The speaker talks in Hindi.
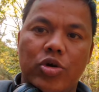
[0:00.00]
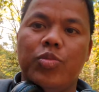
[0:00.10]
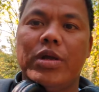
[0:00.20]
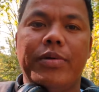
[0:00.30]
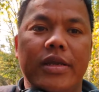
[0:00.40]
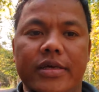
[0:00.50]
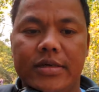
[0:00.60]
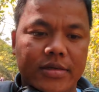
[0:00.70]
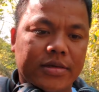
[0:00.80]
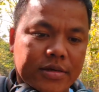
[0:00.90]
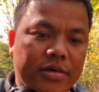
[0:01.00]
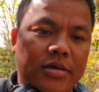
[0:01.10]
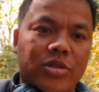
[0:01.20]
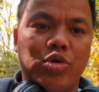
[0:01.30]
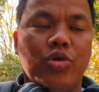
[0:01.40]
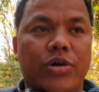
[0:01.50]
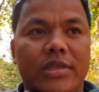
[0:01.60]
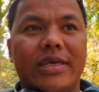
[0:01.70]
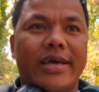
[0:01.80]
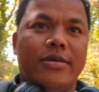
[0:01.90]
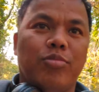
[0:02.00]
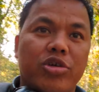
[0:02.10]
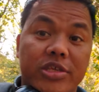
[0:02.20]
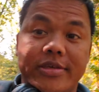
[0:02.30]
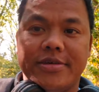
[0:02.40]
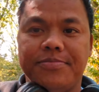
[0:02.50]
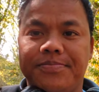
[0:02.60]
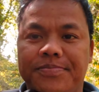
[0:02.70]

उम्र वाली है तो अच्छा है बहुत अच्छा है